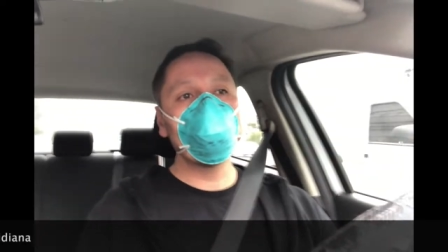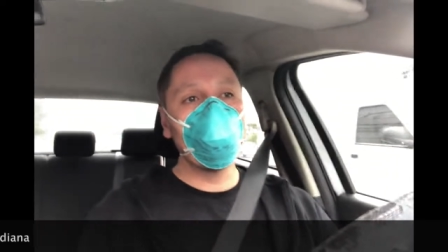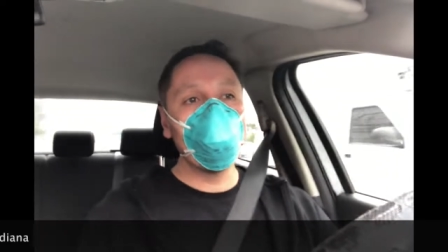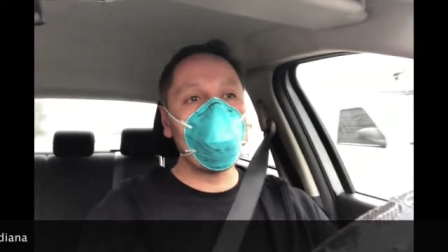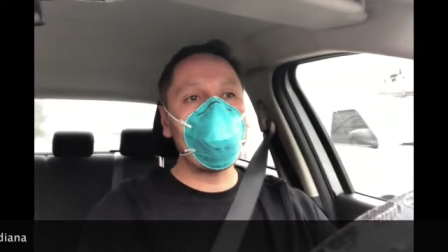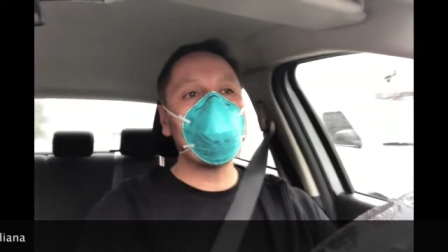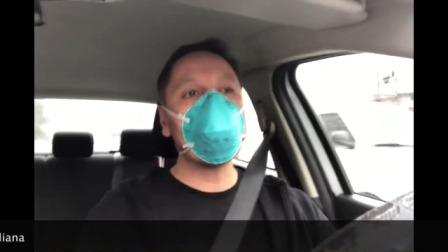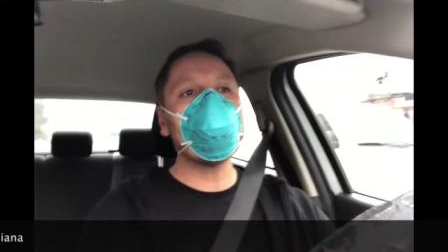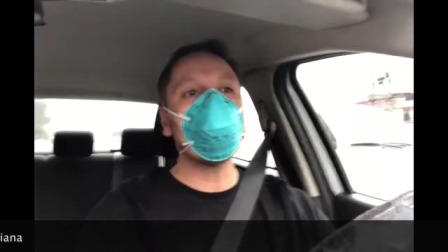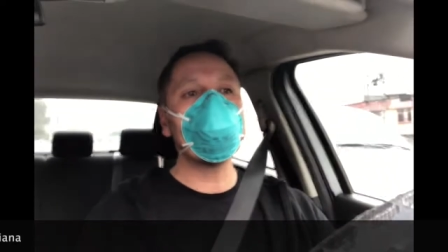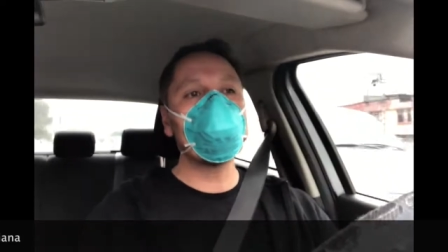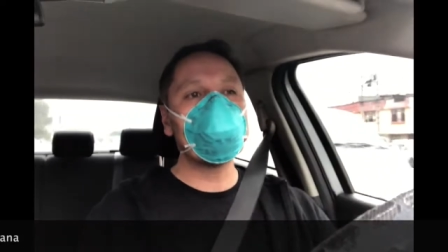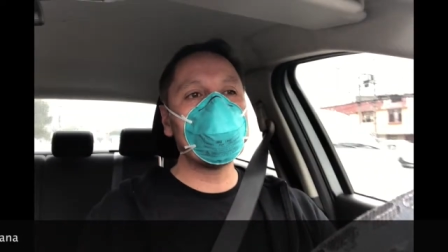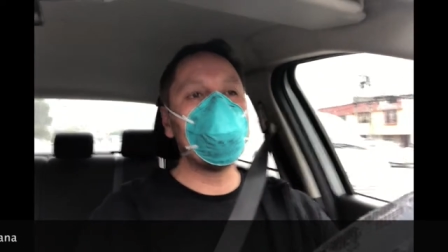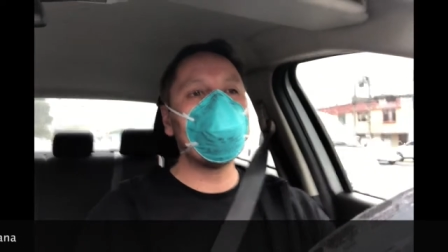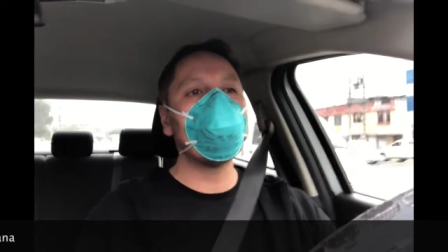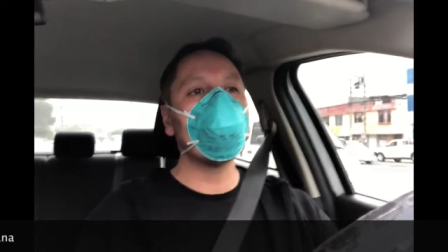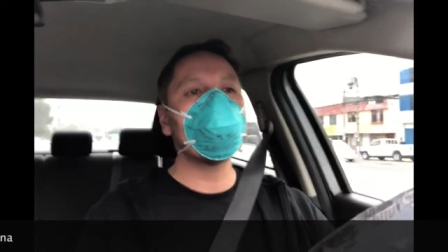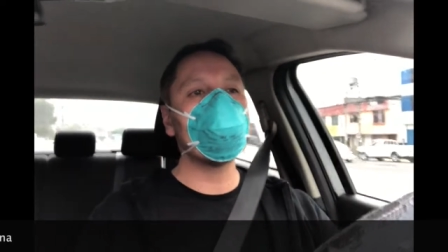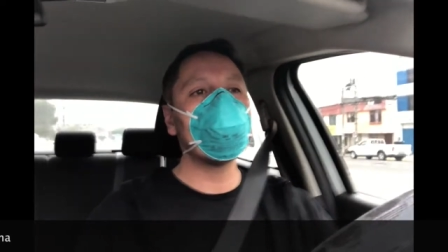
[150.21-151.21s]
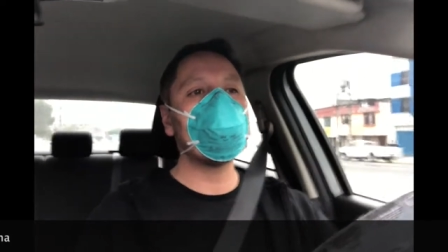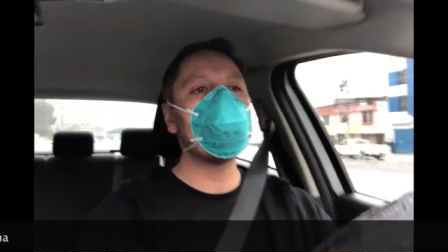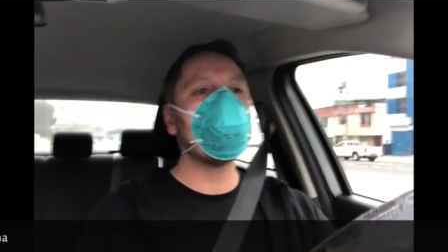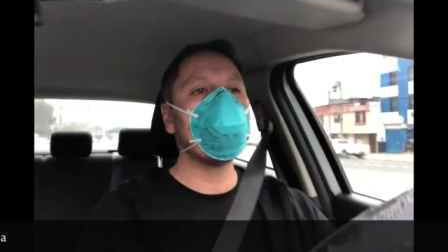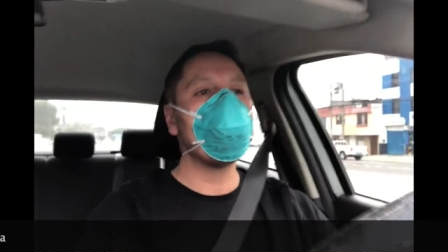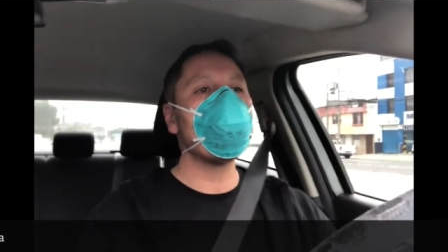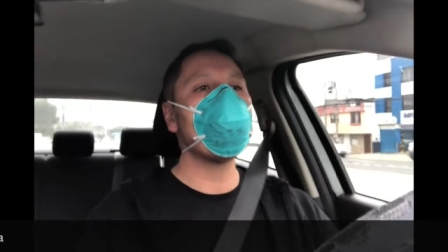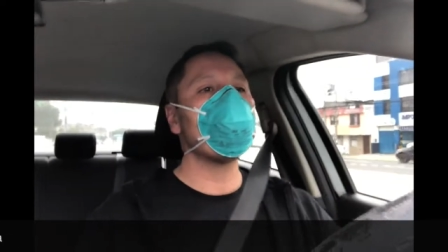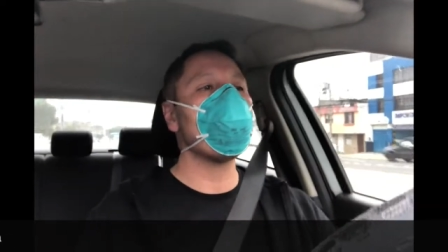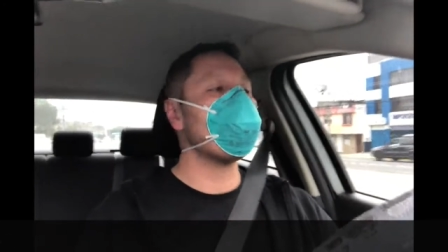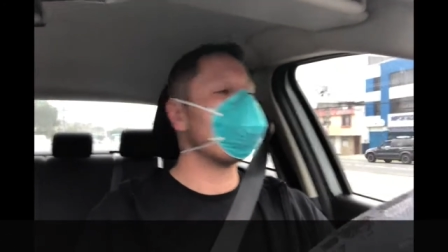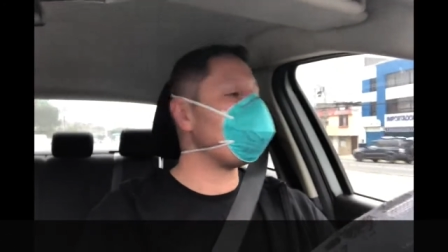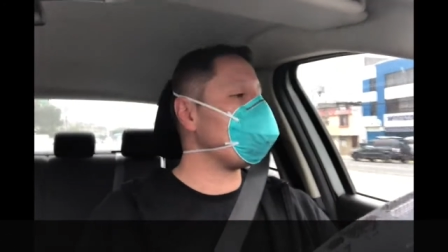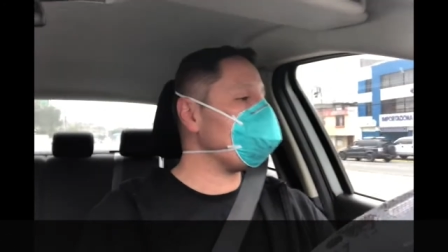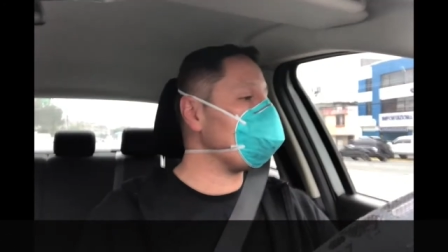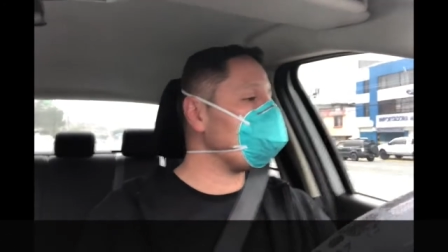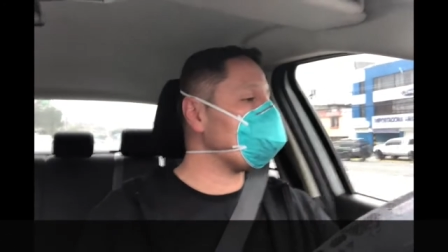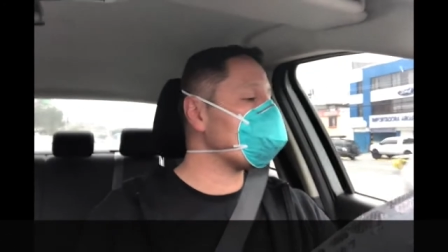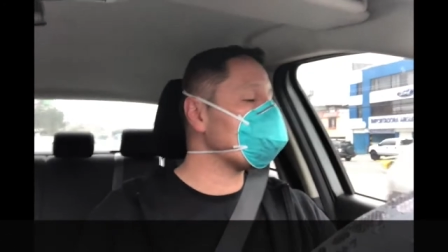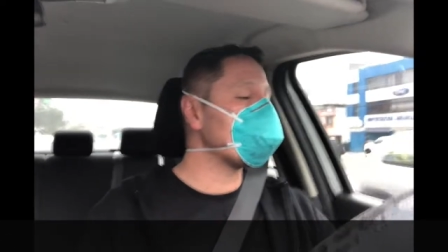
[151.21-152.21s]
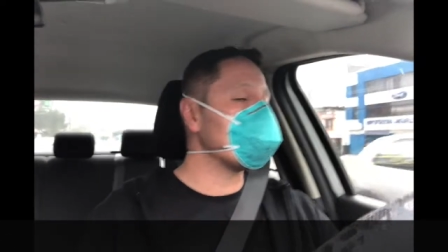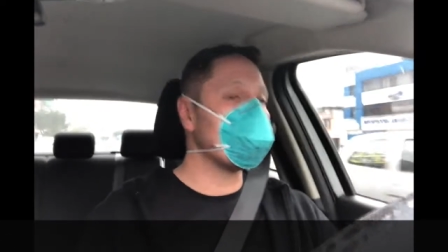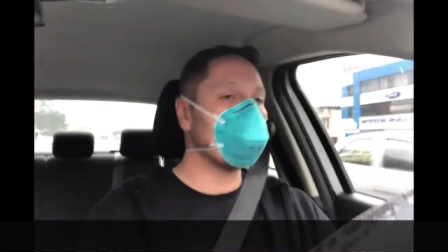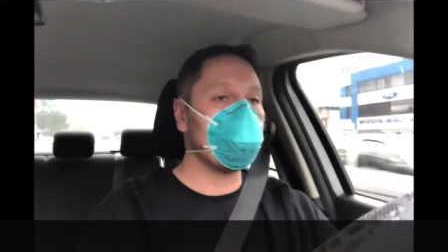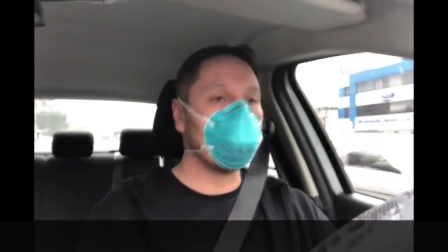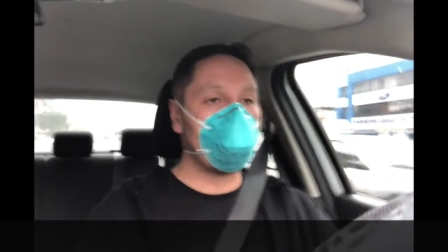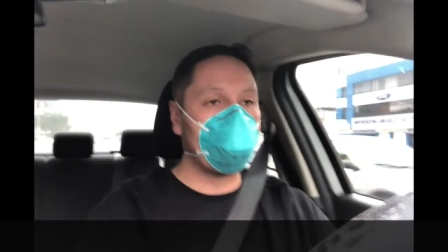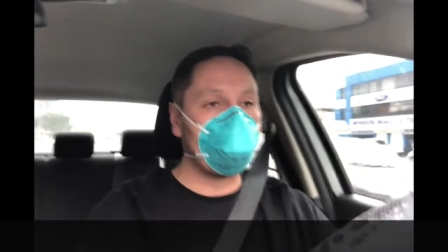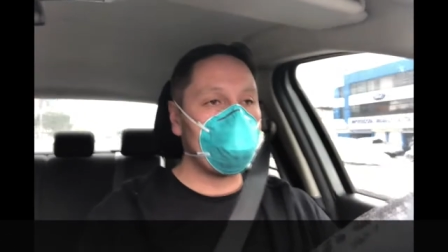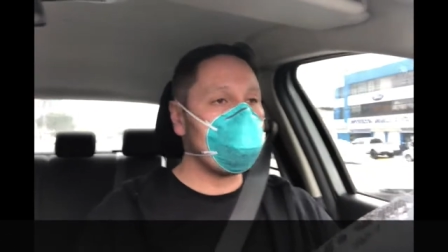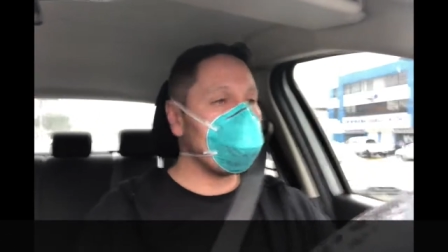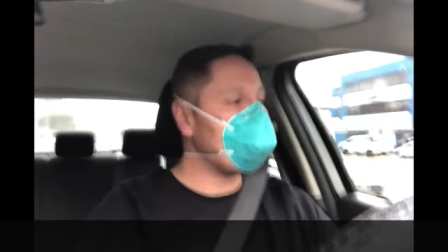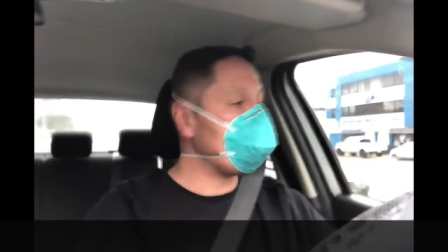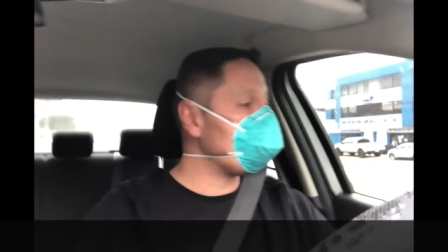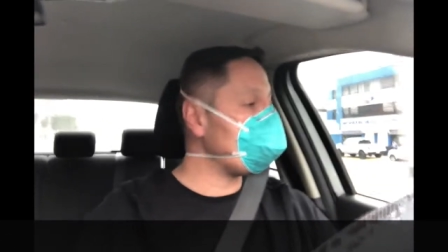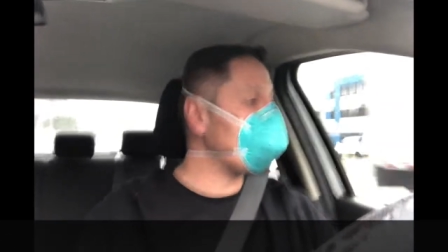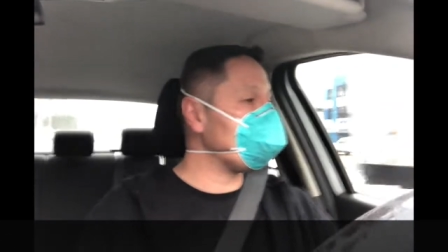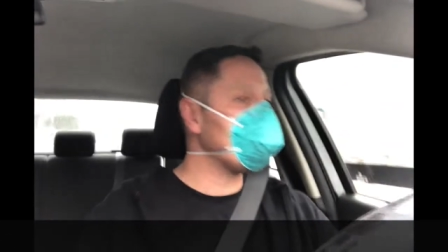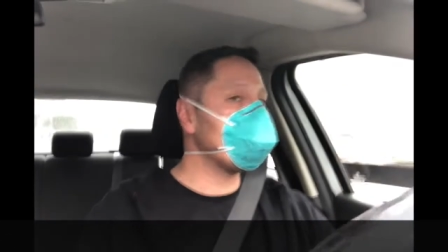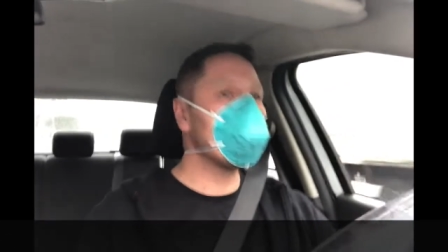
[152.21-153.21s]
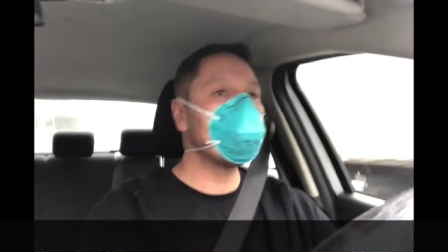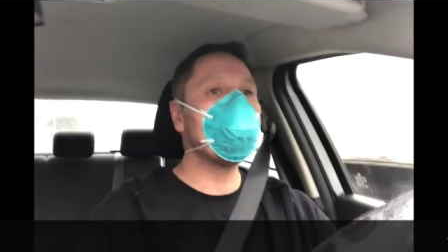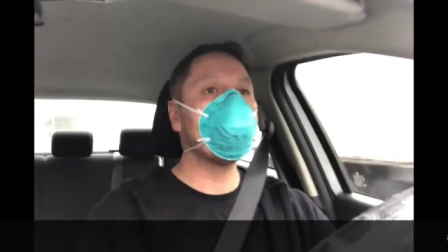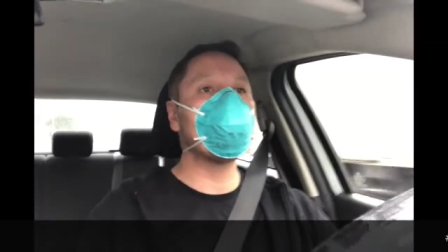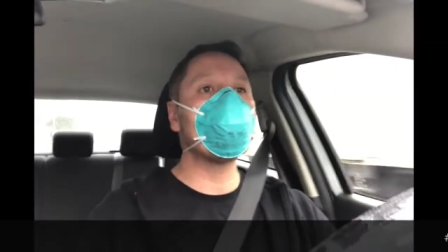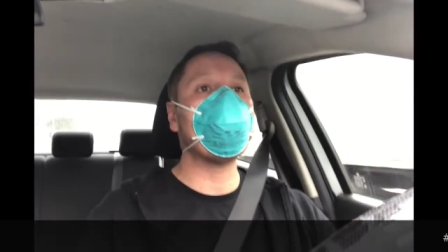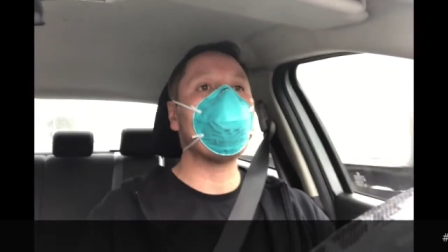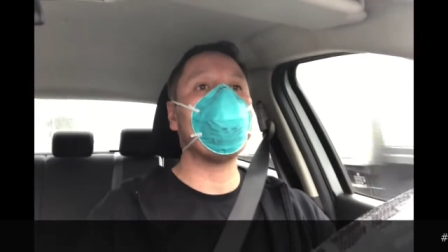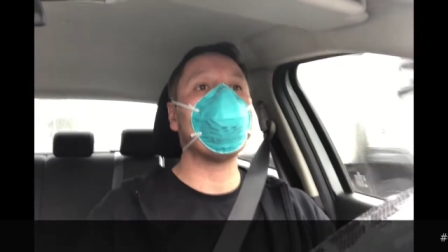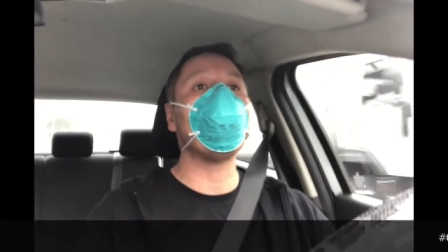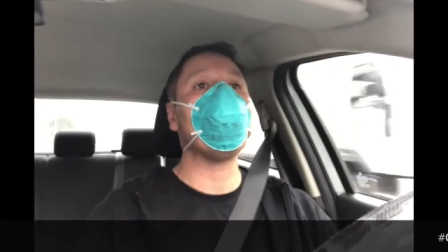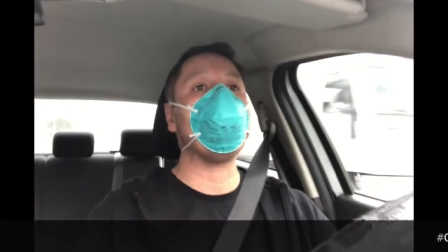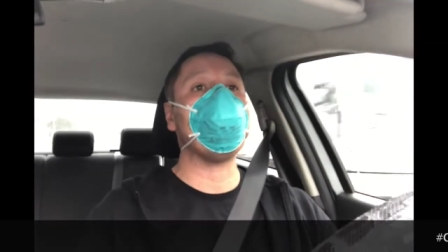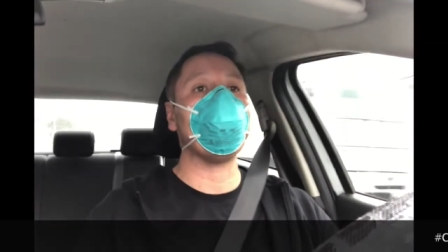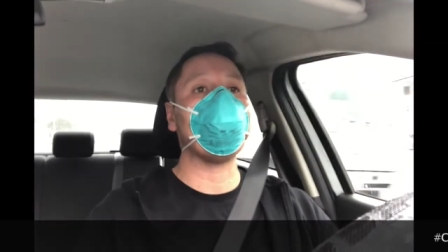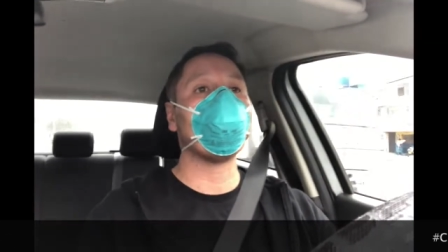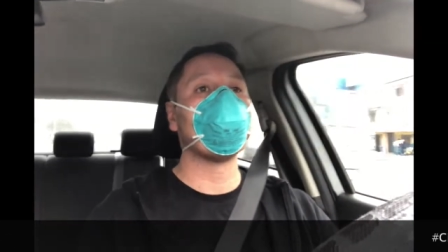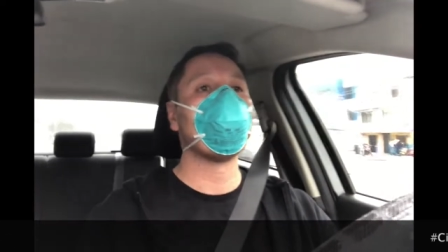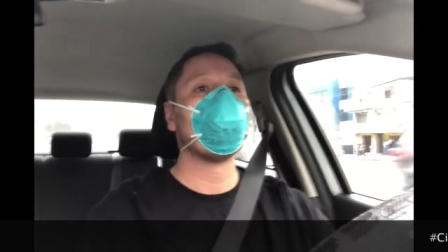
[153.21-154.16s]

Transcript: cuatro ciclos de sueño completos. Vale, perfecto, eso está bien.